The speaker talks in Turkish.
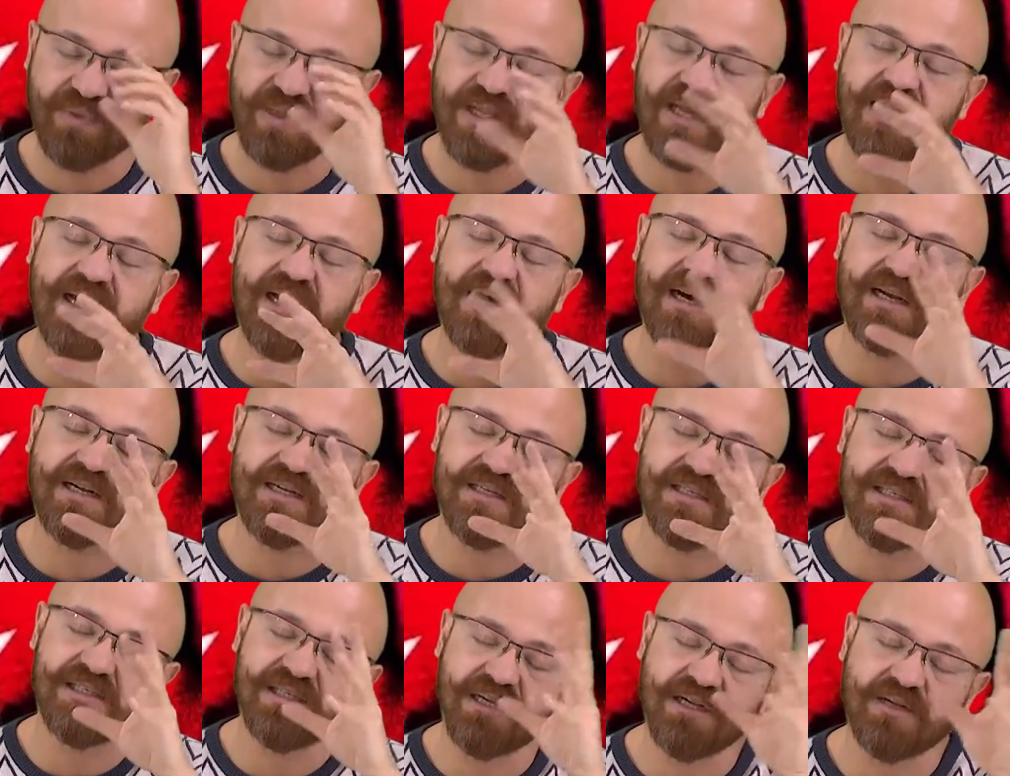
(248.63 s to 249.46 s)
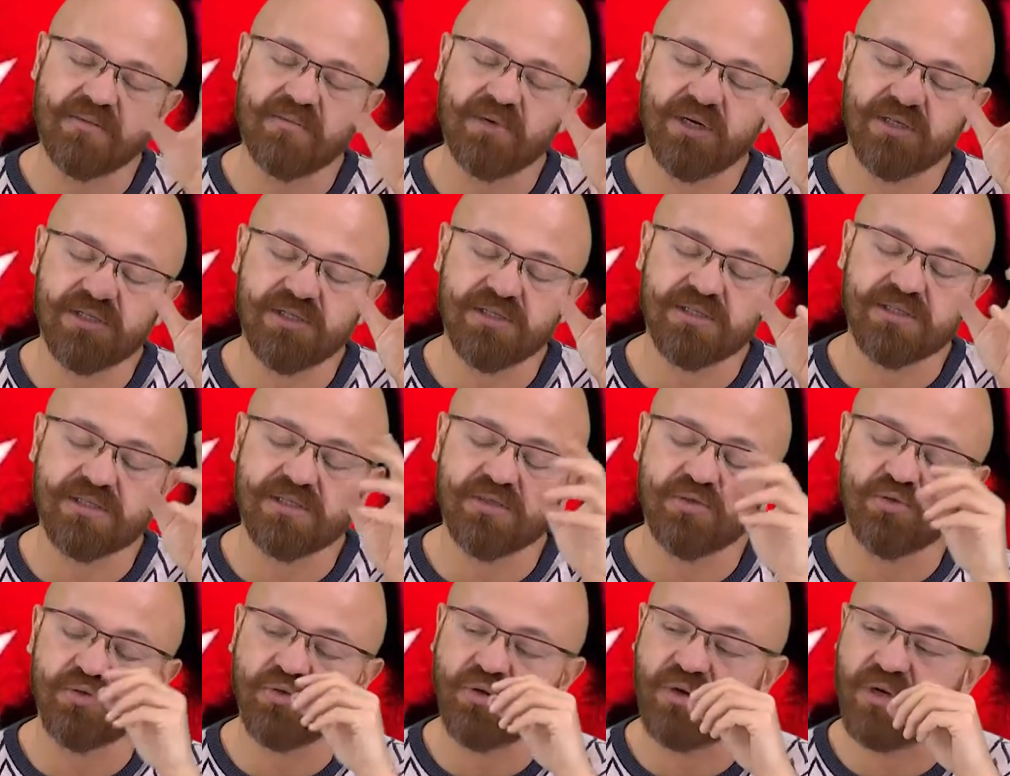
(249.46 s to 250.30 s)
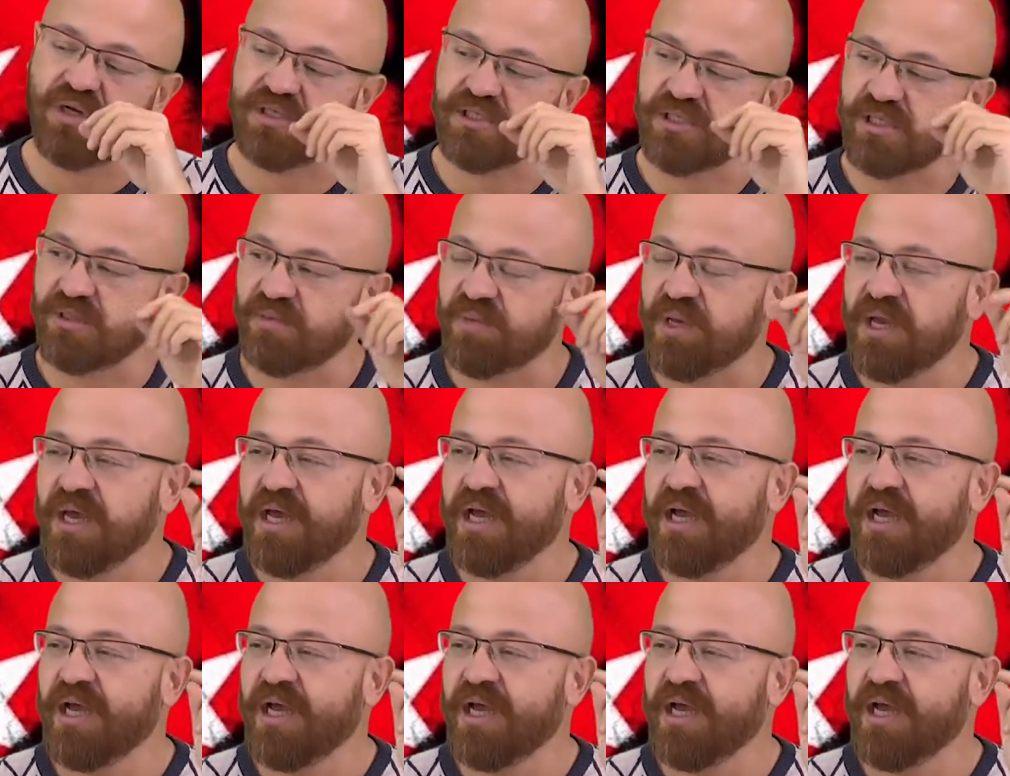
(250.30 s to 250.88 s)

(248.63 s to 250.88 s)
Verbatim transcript: Yani e, analizin ana başlıklarını şöyle açalım.